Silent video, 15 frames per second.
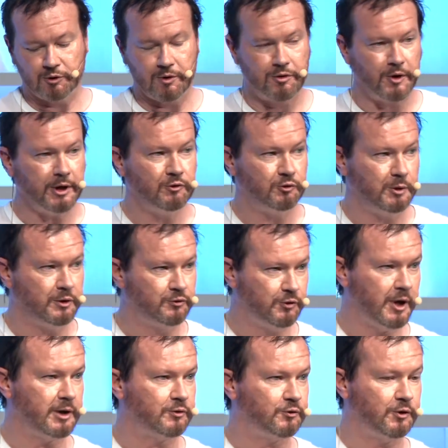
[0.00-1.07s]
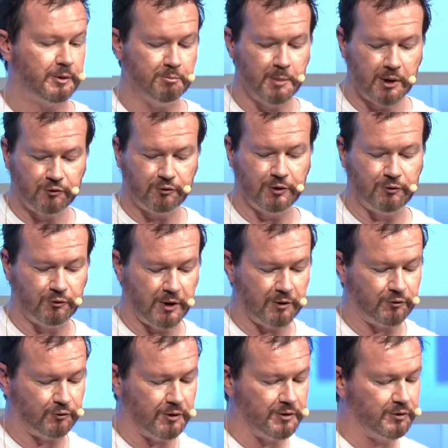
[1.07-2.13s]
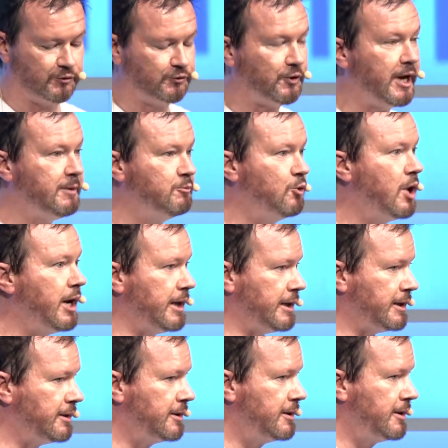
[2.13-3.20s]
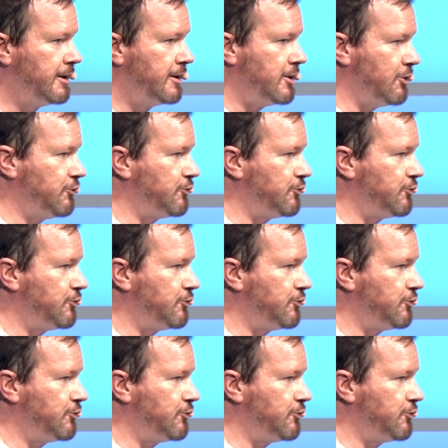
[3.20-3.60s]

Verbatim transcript: えこの理論によりますと、ものが存在するためには、え